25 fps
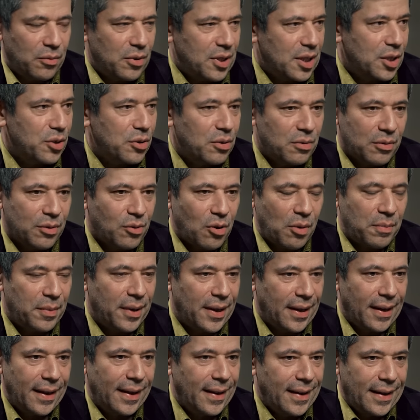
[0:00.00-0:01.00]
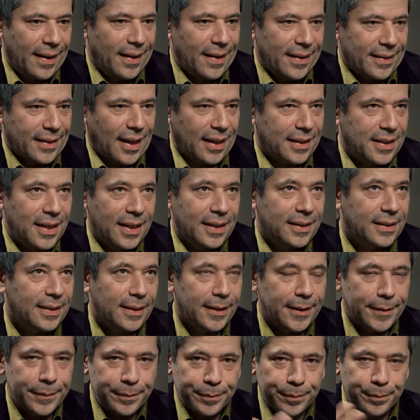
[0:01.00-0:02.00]
у них кроме
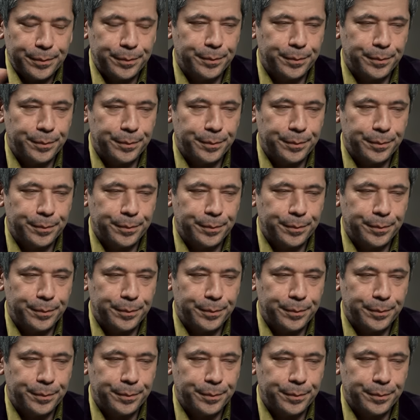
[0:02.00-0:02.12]
каких-то